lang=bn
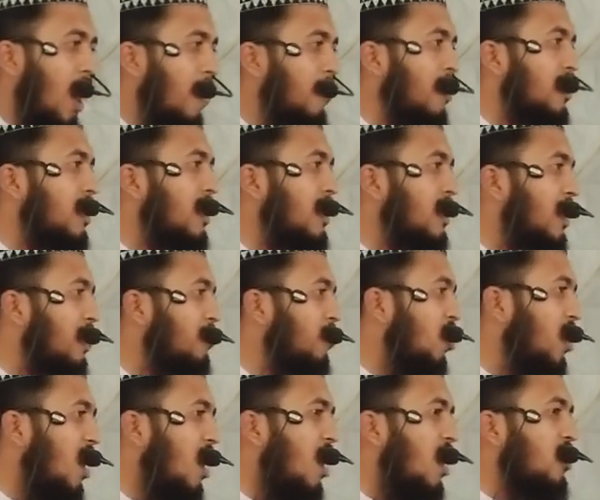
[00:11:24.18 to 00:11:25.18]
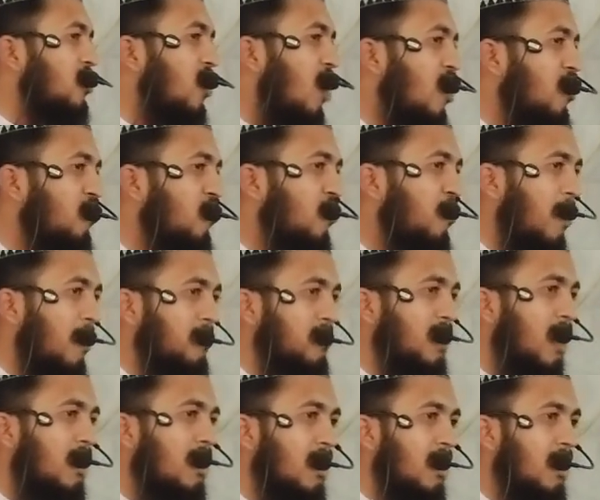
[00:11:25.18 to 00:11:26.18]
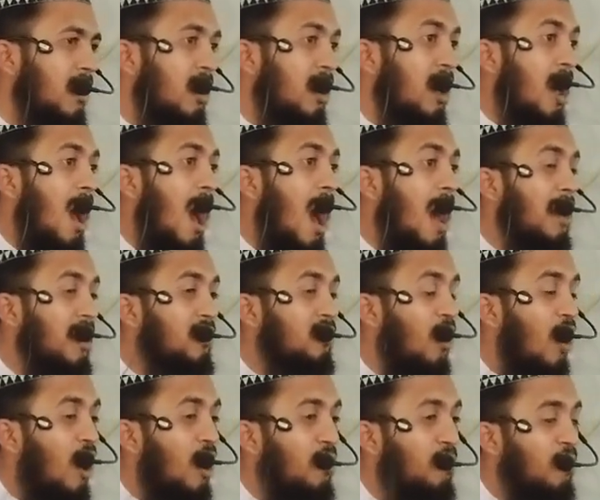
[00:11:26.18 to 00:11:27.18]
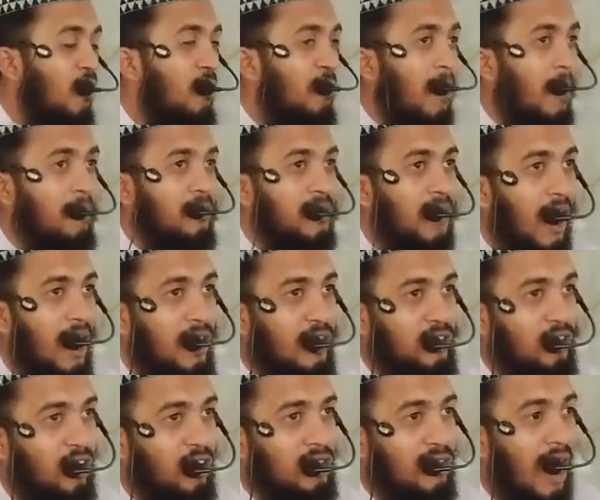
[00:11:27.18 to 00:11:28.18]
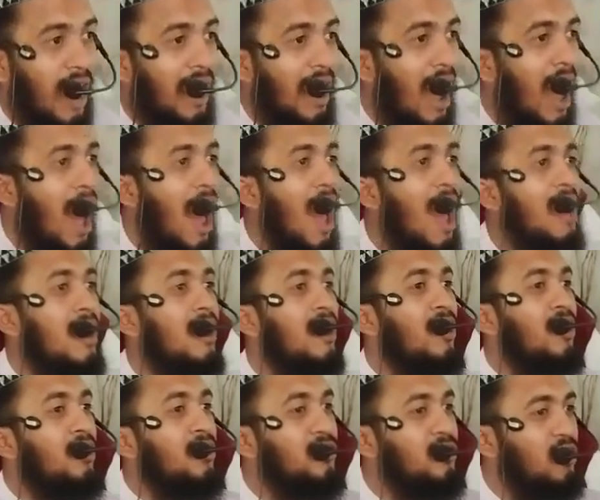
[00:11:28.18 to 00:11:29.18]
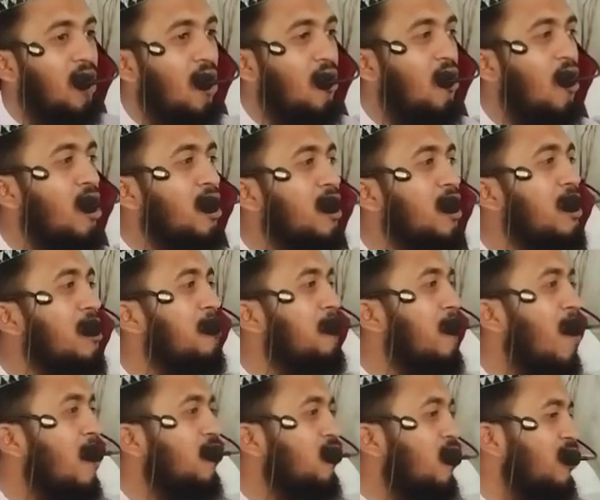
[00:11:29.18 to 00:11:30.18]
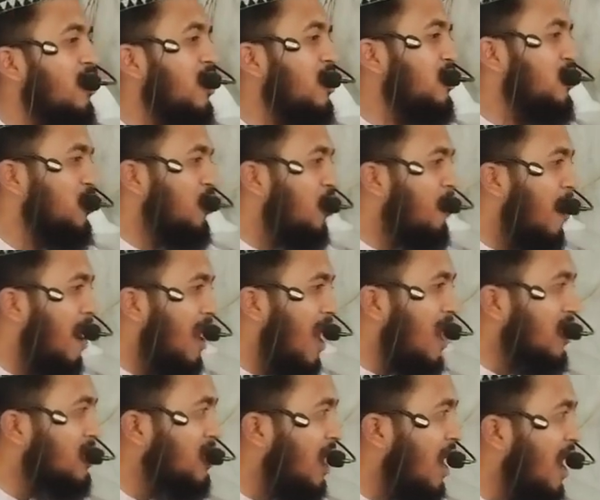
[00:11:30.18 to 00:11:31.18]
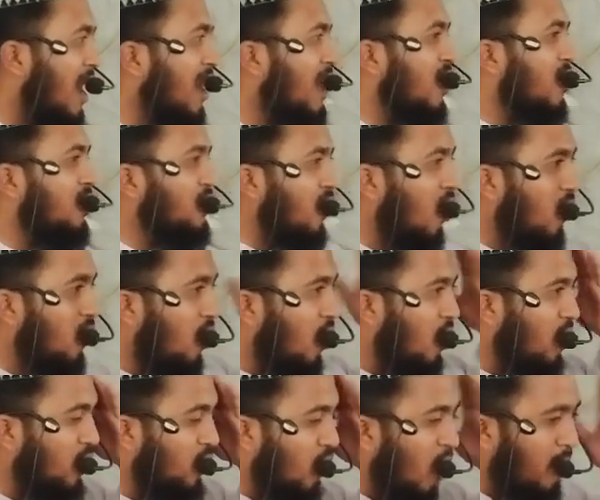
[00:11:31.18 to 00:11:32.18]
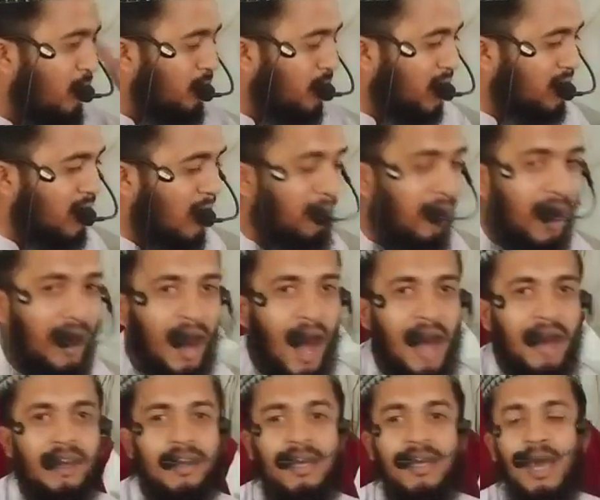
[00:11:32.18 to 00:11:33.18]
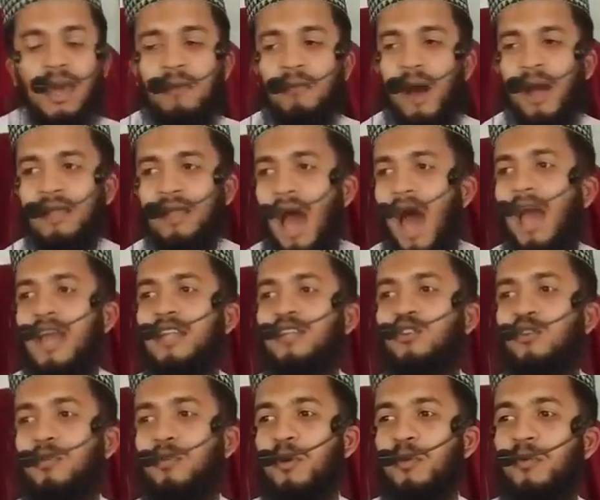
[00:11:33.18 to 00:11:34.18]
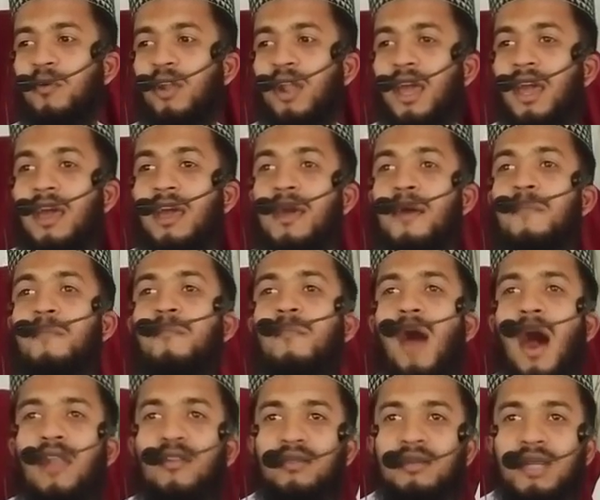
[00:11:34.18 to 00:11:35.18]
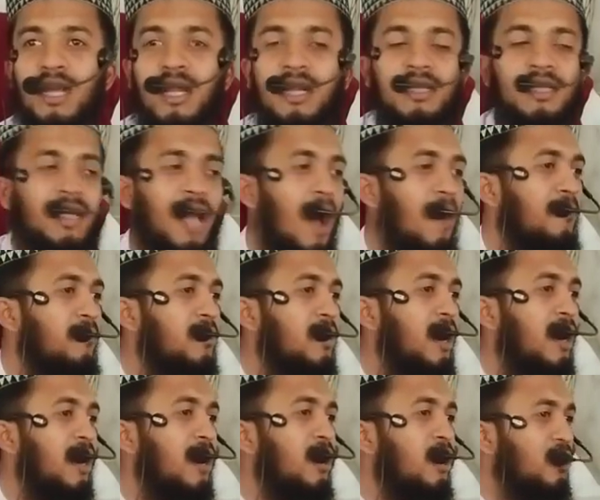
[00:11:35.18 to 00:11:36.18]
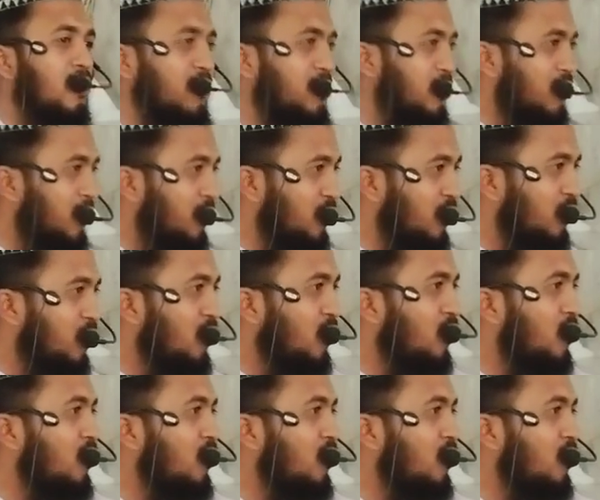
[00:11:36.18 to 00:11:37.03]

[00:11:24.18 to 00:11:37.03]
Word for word: আমাদেরকে বলা হয় ধর্ম ব্যবসায়ী আরে ধর্ম ব্যবসায়ী তো তারাই যখন নির্বাচনের সময় আসে তখন লম্বা জামা গায়ে দিয়ে মাথায় টুপি পরে মানুষের সামনে শুধু